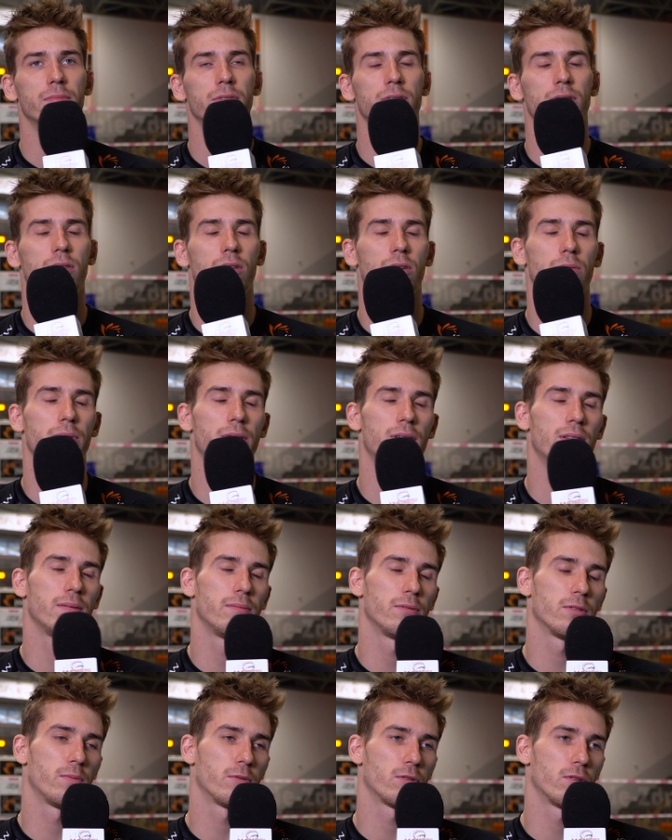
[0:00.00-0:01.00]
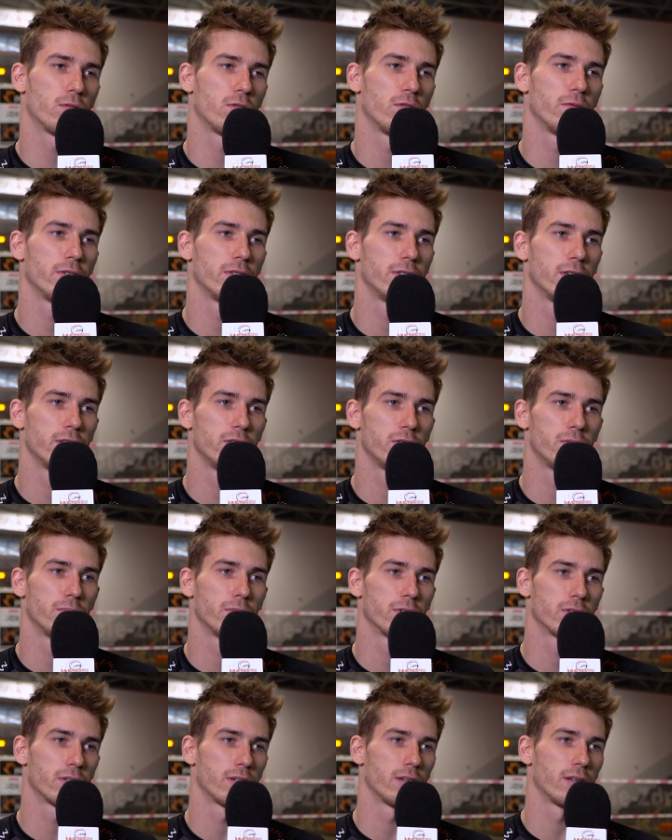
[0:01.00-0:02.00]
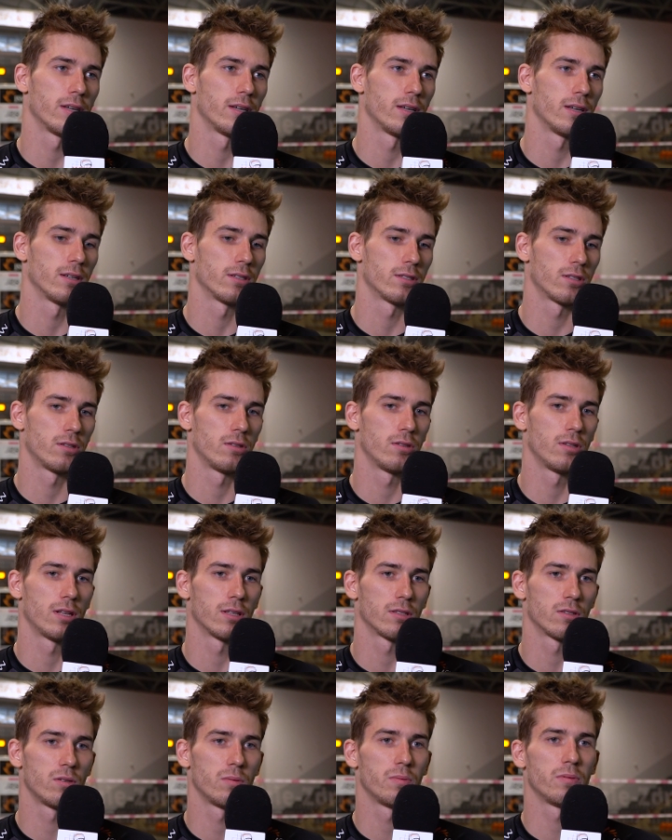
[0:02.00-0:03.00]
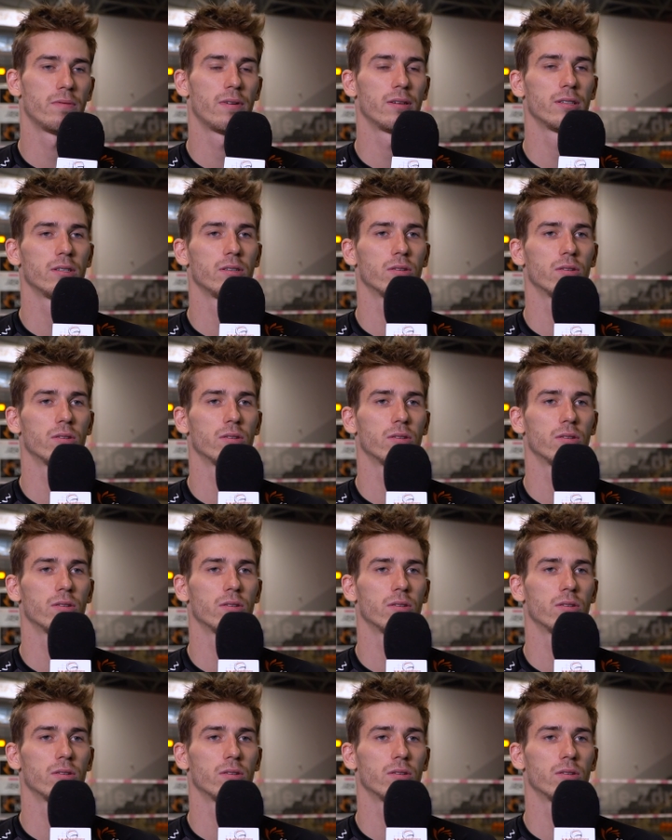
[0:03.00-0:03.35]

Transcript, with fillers: Z Norbertem od początku wiedzieliśmy, że, że na zgrupowanie